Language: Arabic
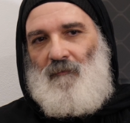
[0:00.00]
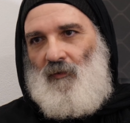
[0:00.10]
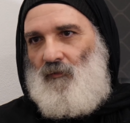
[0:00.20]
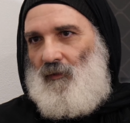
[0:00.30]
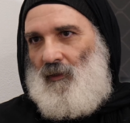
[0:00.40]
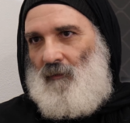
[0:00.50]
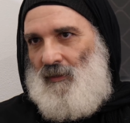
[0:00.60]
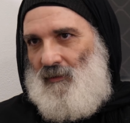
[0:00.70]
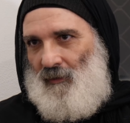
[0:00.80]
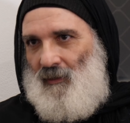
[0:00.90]
برضو لما
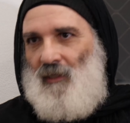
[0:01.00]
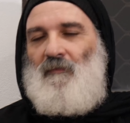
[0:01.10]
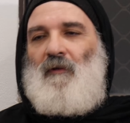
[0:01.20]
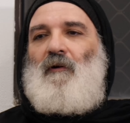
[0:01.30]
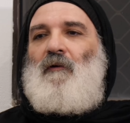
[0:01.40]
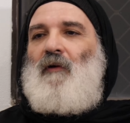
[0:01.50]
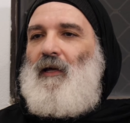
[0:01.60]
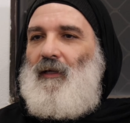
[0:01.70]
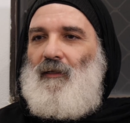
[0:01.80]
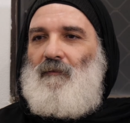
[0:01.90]
مثلا كلمه او
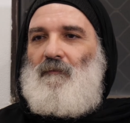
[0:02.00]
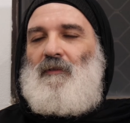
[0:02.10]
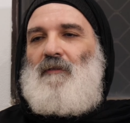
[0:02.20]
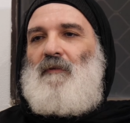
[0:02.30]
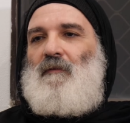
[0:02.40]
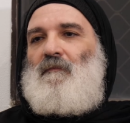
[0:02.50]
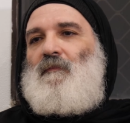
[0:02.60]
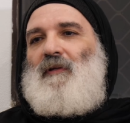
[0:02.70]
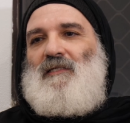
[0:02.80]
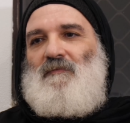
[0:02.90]
حاجه بتبقى
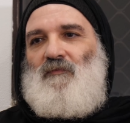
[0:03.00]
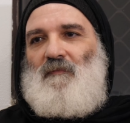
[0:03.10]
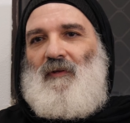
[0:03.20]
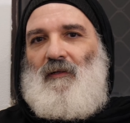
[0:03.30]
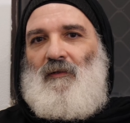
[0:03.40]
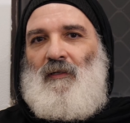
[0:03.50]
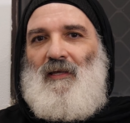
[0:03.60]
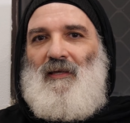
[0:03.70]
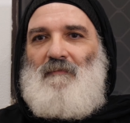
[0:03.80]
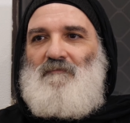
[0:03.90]
لازم يبقى
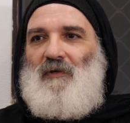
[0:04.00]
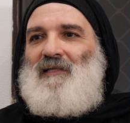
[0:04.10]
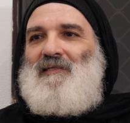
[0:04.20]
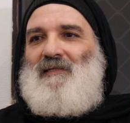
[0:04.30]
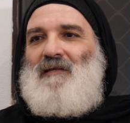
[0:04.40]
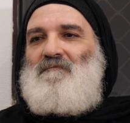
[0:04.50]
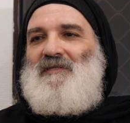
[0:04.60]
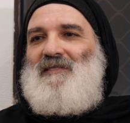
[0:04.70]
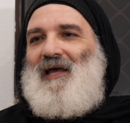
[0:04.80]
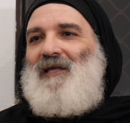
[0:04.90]
الانسان
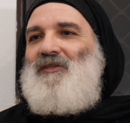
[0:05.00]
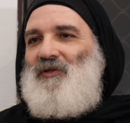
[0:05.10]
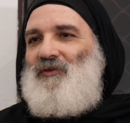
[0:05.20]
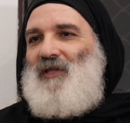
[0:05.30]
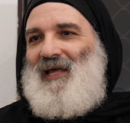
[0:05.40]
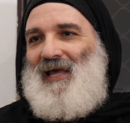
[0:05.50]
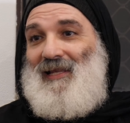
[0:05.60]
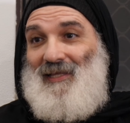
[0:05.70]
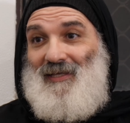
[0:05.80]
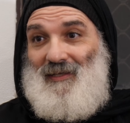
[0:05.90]
مستعد
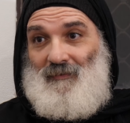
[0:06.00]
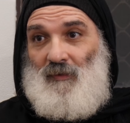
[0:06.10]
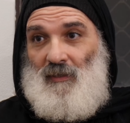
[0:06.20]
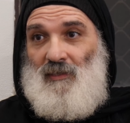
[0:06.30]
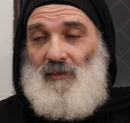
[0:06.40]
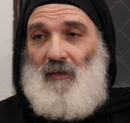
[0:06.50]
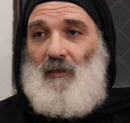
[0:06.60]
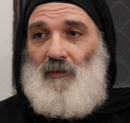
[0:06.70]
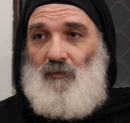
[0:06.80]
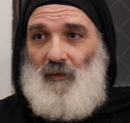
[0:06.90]
داخليا من
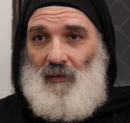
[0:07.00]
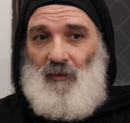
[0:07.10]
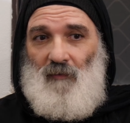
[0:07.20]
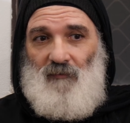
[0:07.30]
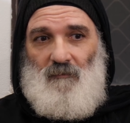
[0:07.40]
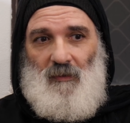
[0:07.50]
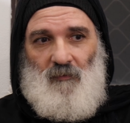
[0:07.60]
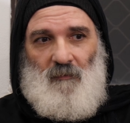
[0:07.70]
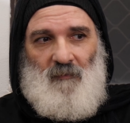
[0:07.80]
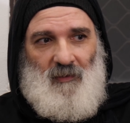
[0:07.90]
انسايد يو يعني هاف تو بي
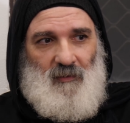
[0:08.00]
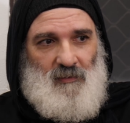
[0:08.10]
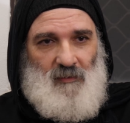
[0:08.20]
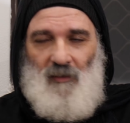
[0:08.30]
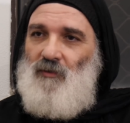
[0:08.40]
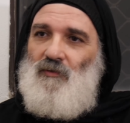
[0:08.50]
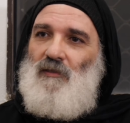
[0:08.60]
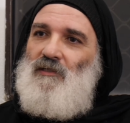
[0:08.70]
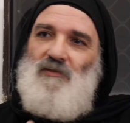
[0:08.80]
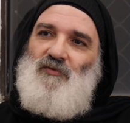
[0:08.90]
بريبيرد انسايد تو
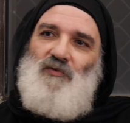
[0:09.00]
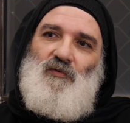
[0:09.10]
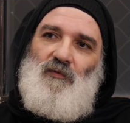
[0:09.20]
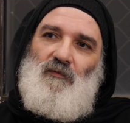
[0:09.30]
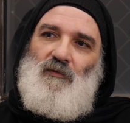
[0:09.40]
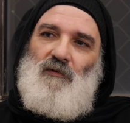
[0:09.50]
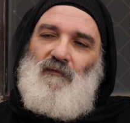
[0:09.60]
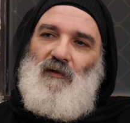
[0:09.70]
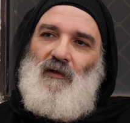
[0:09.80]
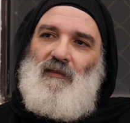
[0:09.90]
to تو ذا وورد اوف
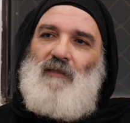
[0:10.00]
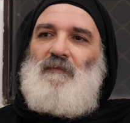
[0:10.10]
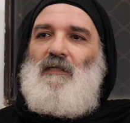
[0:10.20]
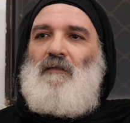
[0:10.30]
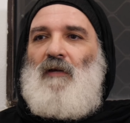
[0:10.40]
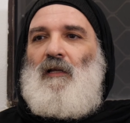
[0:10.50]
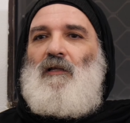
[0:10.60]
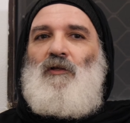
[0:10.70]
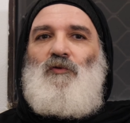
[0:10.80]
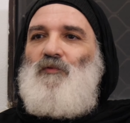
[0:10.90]
جاد دي بتيجي مع
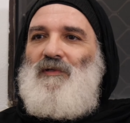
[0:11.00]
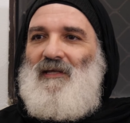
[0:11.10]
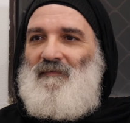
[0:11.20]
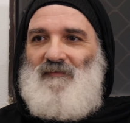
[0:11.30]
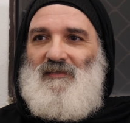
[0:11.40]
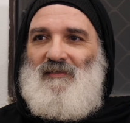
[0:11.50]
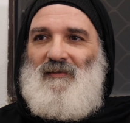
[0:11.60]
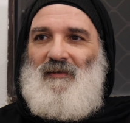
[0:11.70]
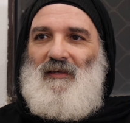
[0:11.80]
هدوء النفس